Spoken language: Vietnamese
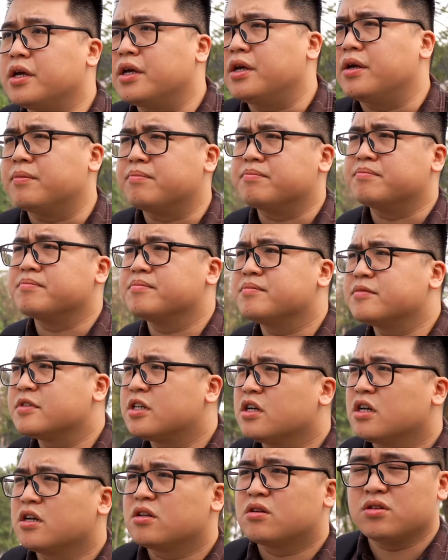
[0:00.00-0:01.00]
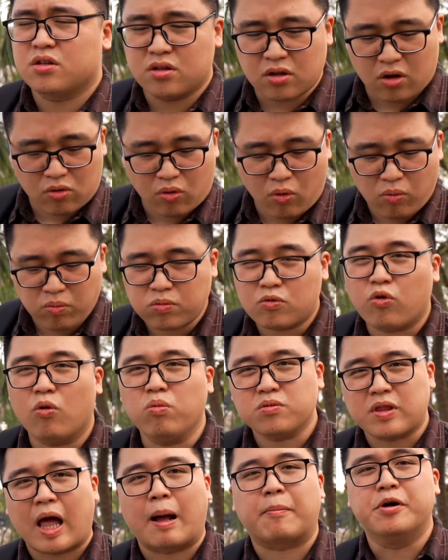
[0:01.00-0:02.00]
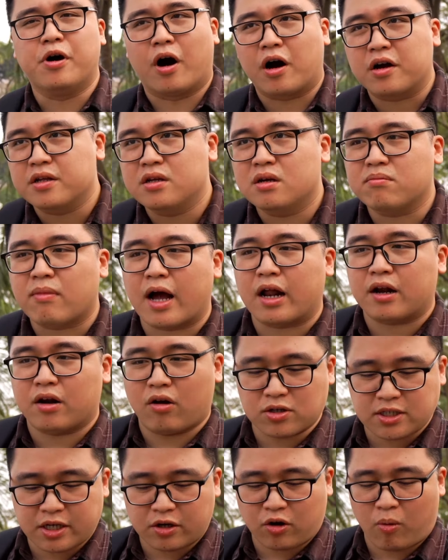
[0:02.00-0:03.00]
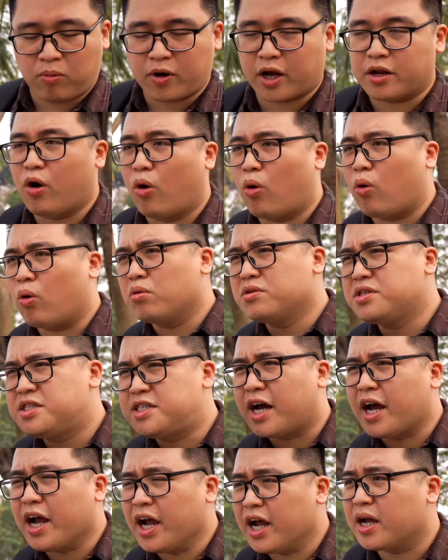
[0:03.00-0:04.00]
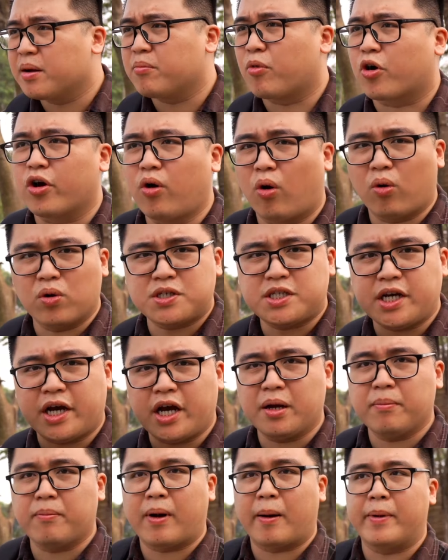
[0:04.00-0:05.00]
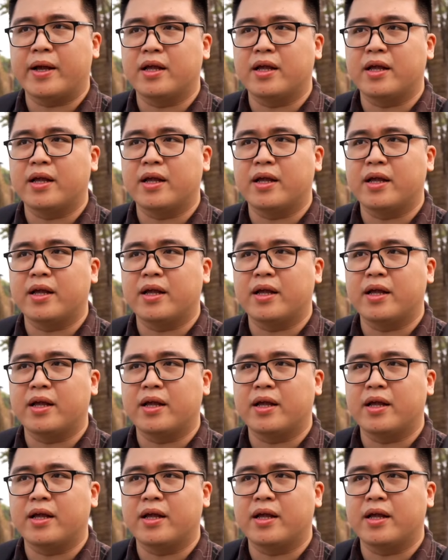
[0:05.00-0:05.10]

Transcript: thì nó cũng cũng tạm được nhưng mà nó sẽ có một cái độ trễ một cái độ trễ mà